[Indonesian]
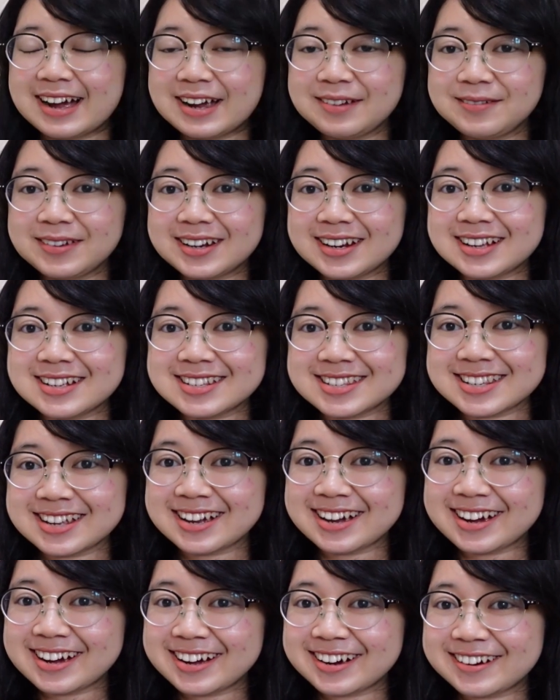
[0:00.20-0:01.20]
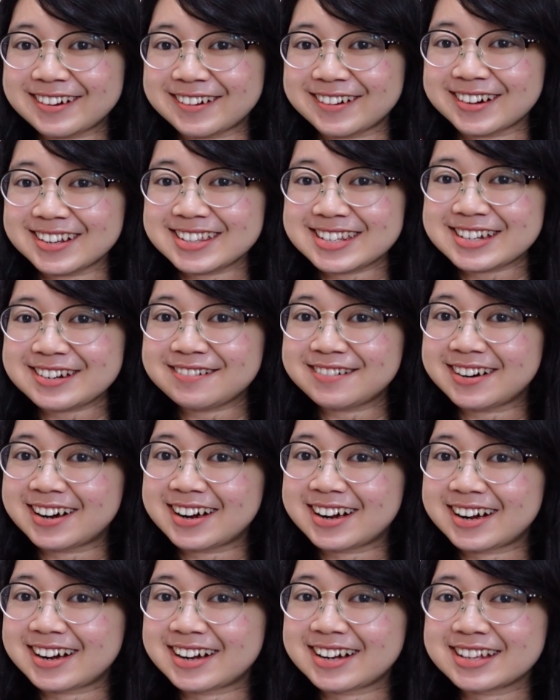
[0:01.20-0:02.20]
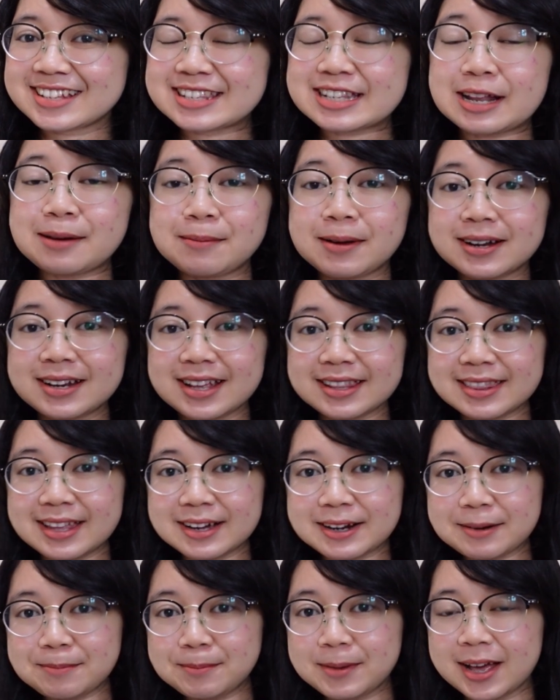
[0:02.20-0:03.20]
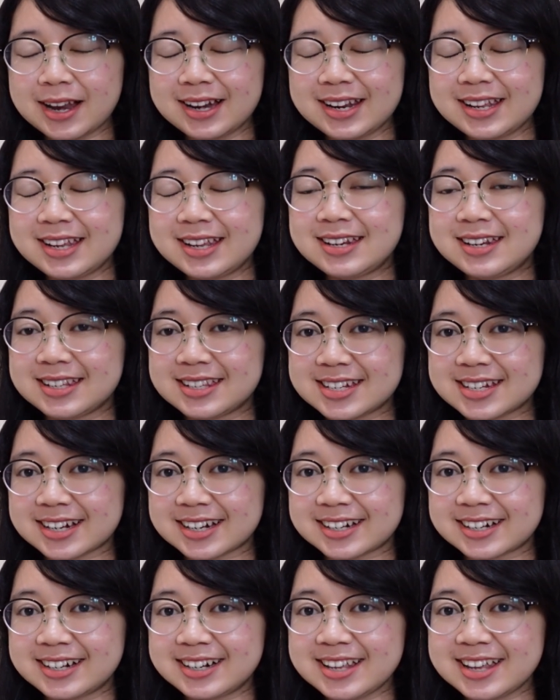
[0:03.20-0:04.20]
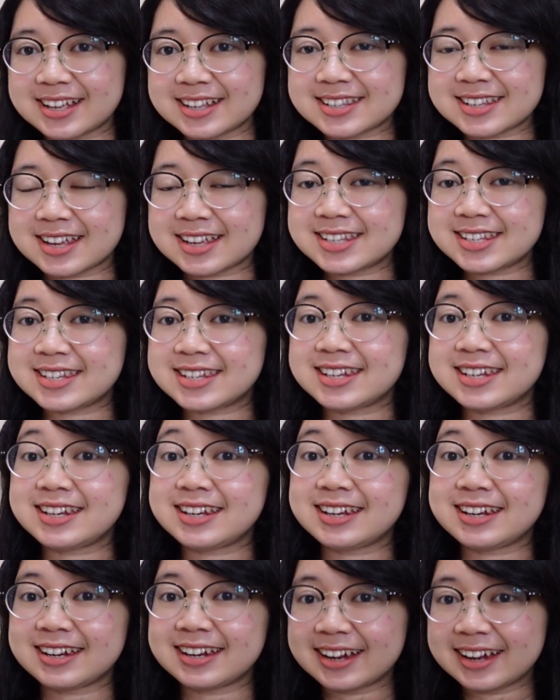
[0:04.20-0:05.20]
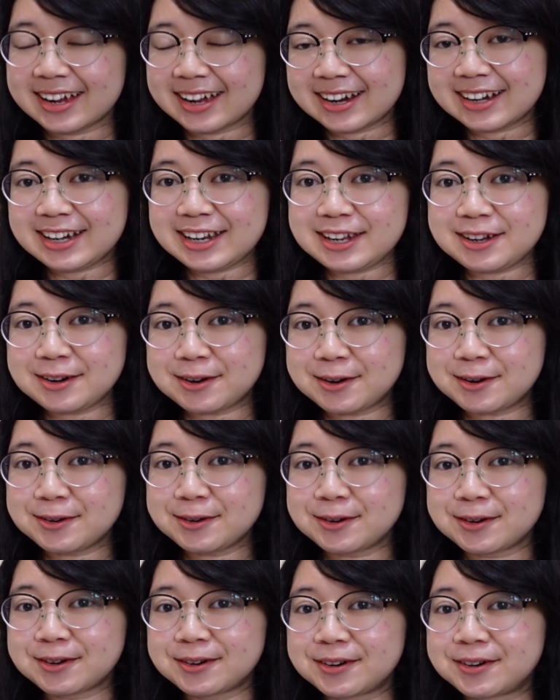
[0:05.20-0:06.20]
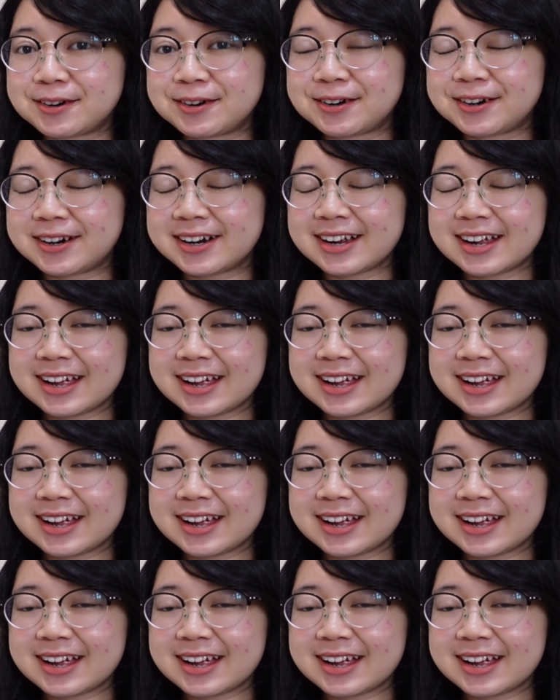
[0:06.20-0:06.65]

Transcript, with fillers: Hai minasang, konnichiwa. Selamat datang kembali di channel Yasashi Nihongo.